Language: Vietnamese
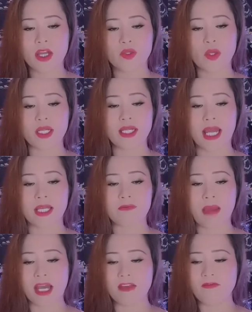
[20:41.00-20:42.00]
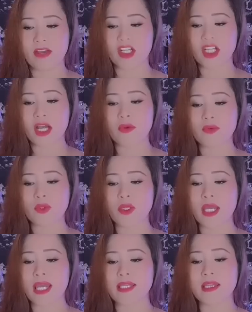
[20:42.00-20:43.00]
Chuyện này mãi về sau tôi
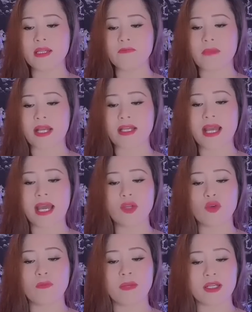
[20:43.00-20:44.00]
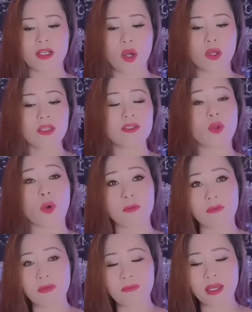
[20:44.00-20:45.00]
nghe chính bạn gái của Bình nói tôi
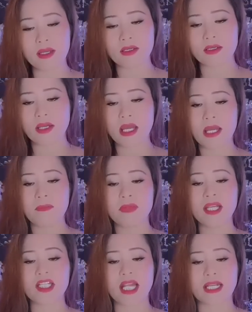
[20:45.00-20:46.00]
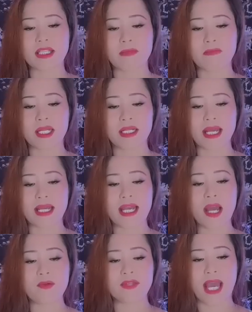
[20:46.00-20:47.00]
mới biết. Biết ra thì Bình đã
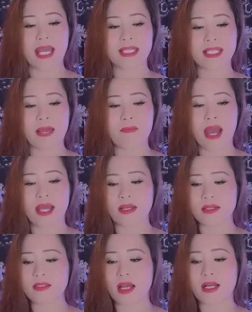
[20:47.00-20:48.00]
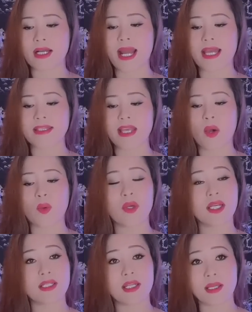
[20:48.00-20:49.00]
cao chạy xa bay ở tận Lai Châu,
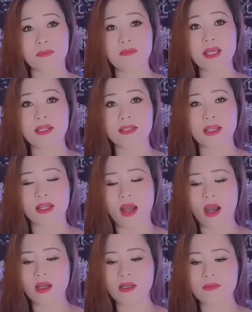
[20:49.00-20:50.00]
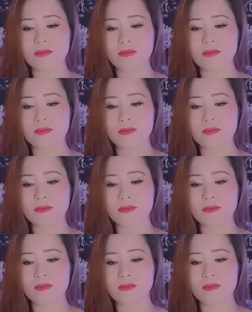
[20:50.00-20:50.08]
Điện Biên gì đó.